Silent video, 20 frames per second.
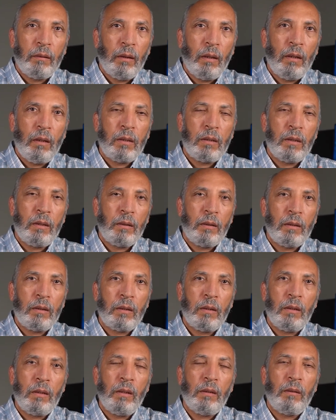
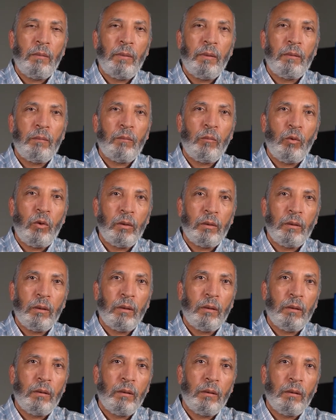السيتيزن ان انت بقيت
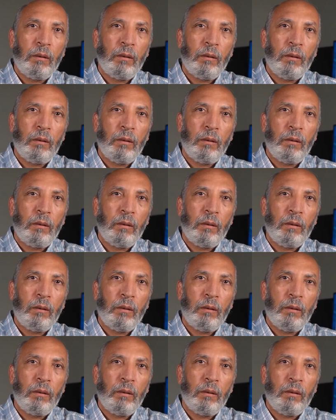مواطن